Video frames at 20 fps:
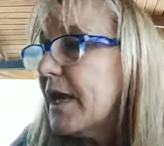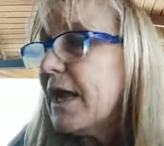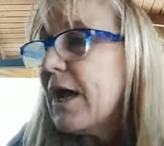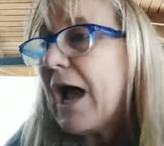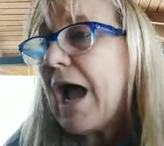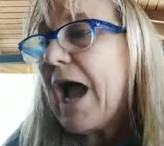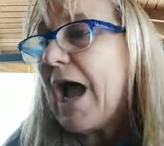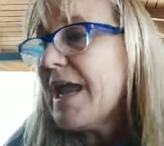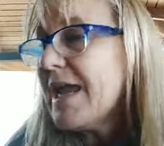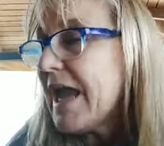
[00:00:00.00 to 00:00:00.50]

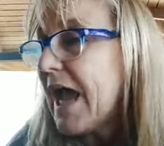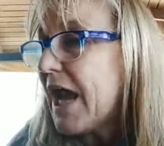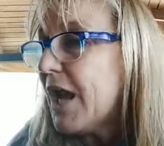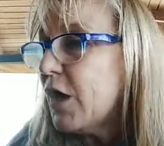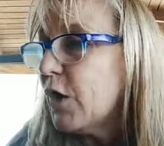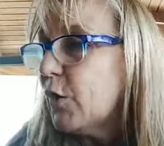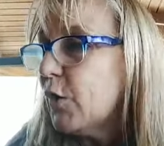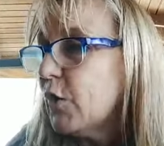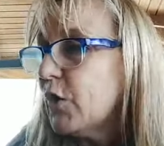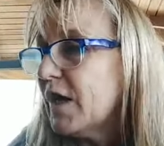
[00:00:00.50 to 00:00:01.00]
Hay
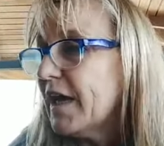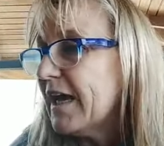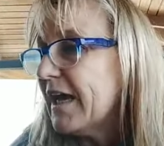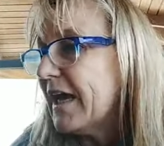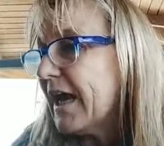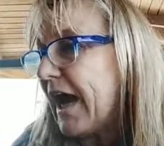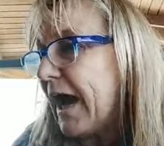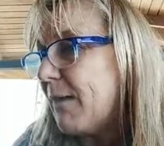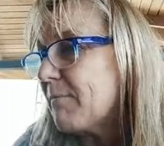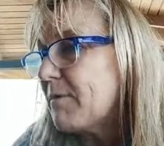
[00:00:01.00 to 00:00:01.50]
algo
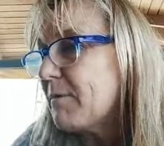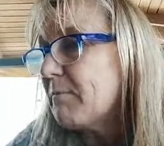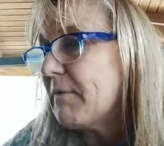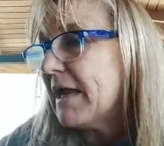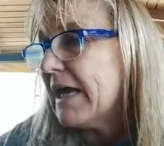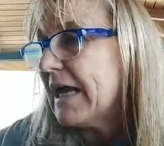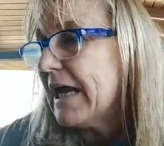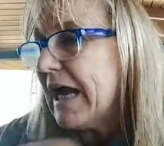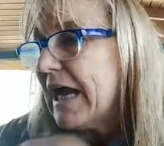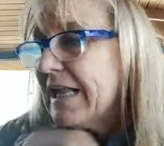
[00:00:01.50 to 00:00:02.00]
que a mí me
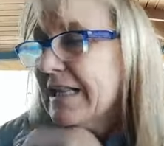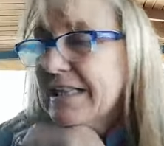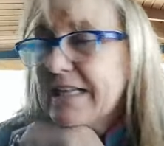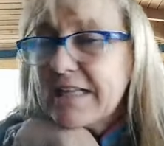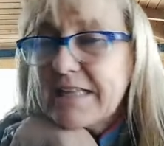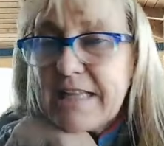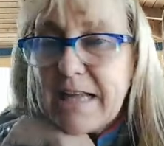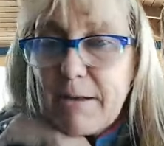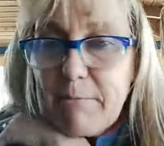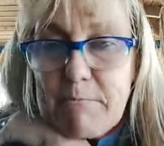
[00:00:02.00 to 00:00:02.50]

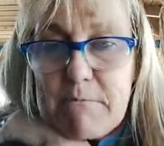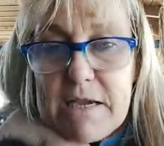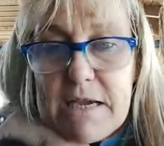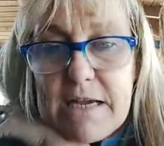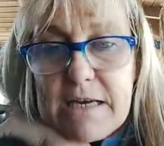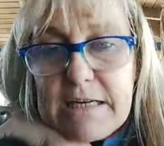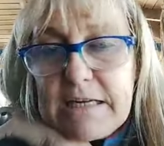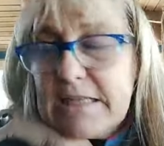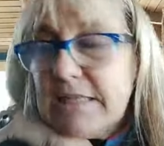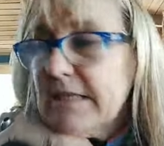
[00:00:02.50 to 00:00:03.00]
encanta
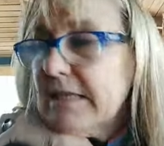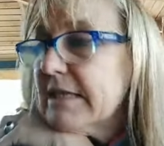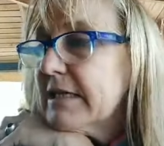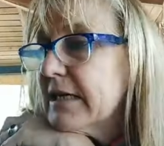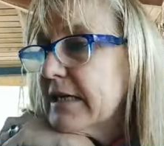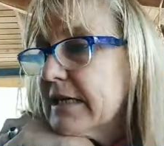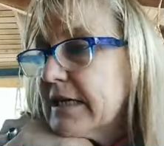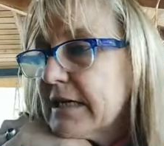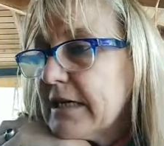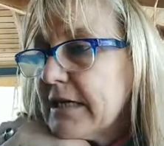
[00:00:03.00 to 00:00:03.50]
también y
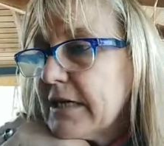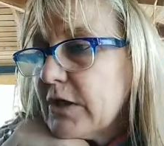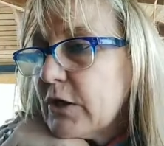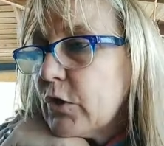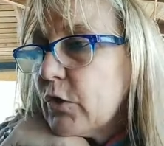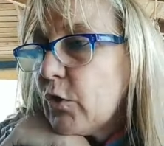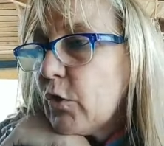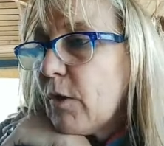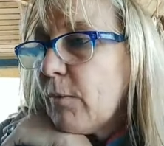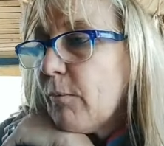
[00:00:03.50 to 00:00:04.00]
que
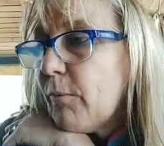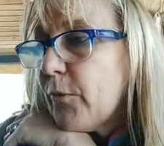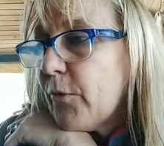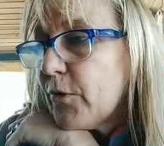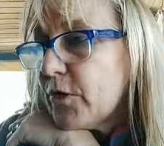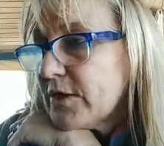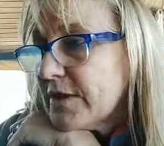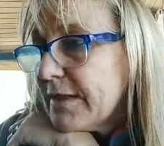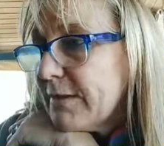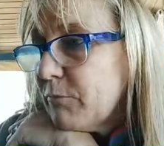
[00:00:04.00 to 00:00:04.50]
lo
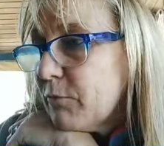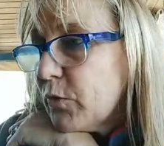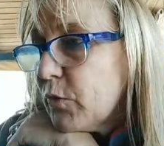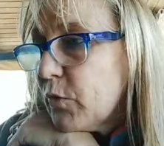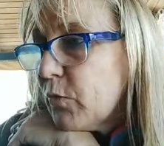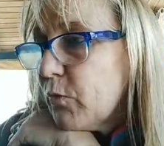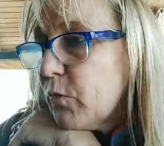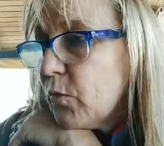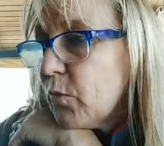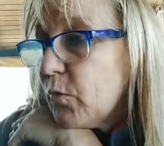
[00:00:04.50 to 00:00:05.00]
aportamos
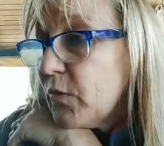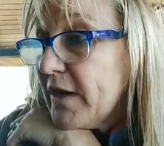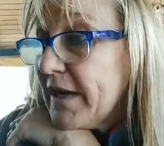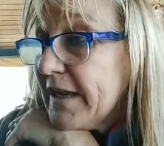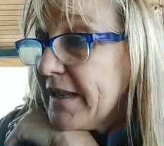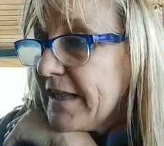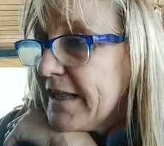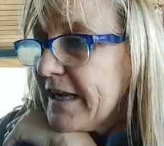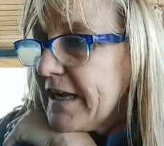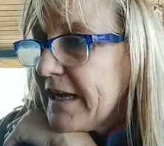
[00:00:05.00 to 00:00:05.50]
como una
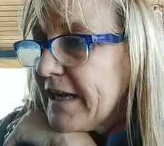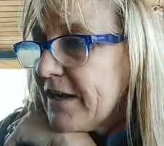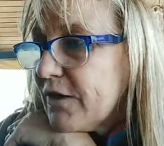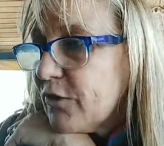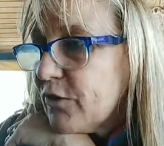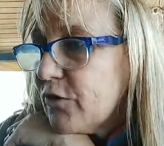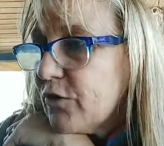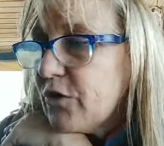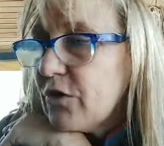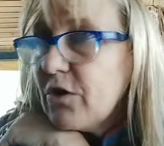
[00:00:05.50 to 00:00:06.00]
idea,
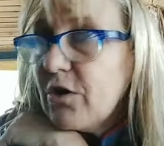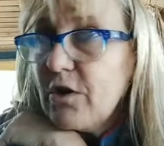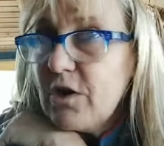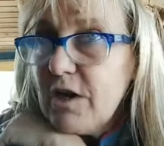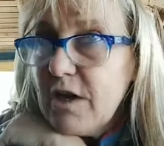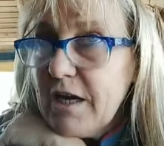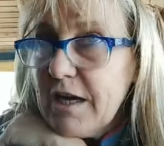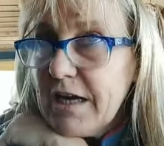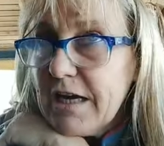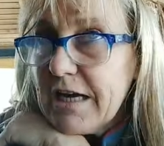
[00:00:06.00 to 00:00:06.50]
¿no?
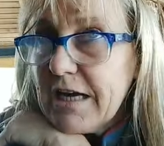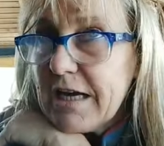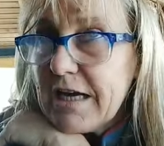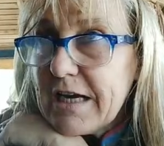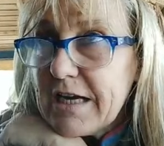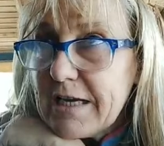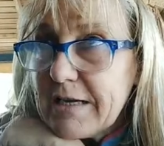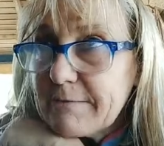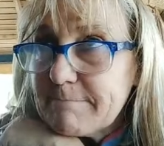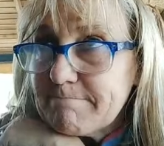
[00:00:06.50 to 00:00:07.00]

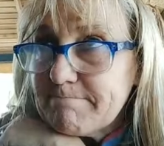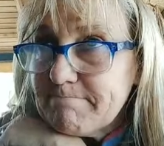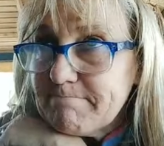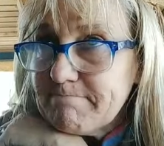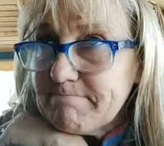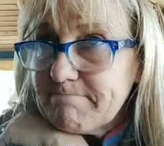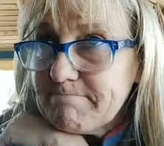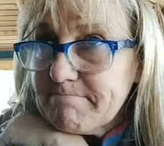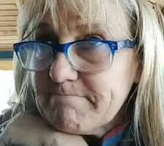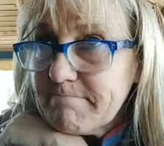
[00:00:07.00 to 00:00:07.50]
Eh,
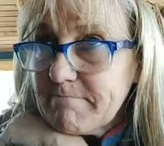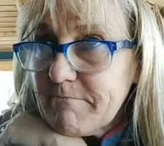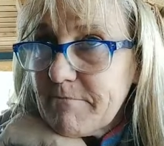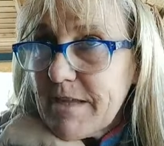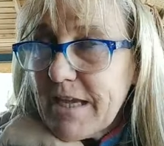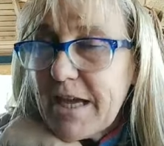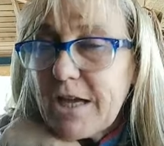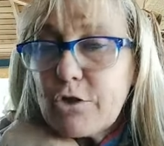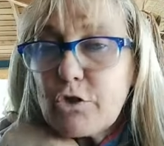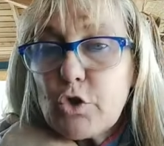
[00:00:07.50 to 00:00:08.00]

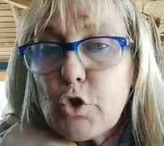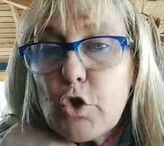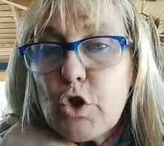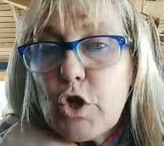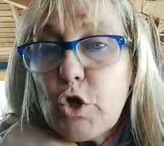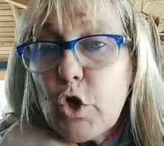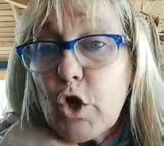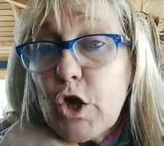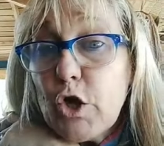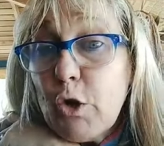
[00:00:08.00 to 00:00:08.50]
esto de
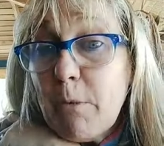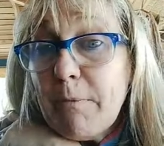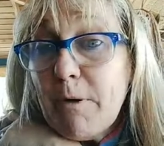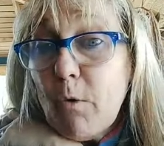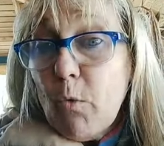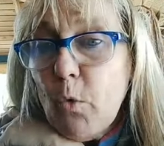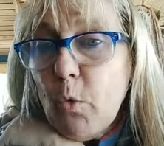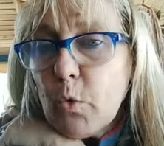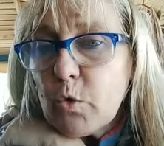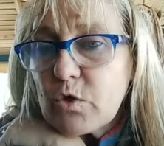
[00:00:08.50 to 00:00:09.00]
lo que no me
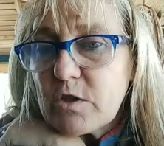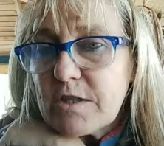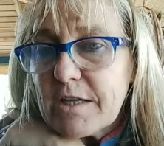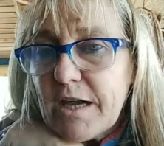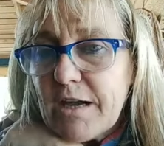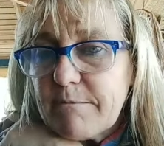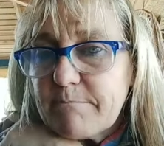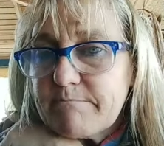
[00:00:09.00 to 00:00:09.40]
gusta.